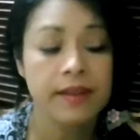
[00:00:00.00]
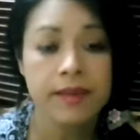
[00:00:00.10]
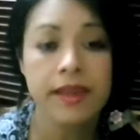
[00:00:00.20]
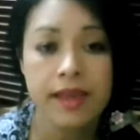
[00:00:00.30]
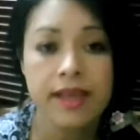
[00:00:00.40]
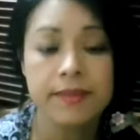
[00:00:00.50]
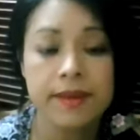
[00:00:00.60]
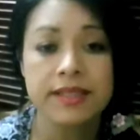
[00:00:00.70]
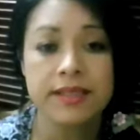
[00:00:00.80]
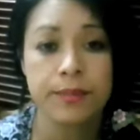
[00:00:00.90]
también qué
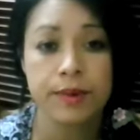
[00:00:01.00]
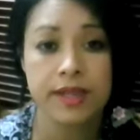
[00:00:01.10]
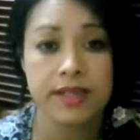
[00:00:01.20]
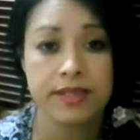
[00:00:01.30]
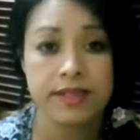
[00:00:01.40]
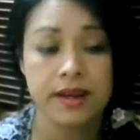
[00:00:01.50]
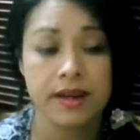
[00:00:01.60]
más se puede hacer.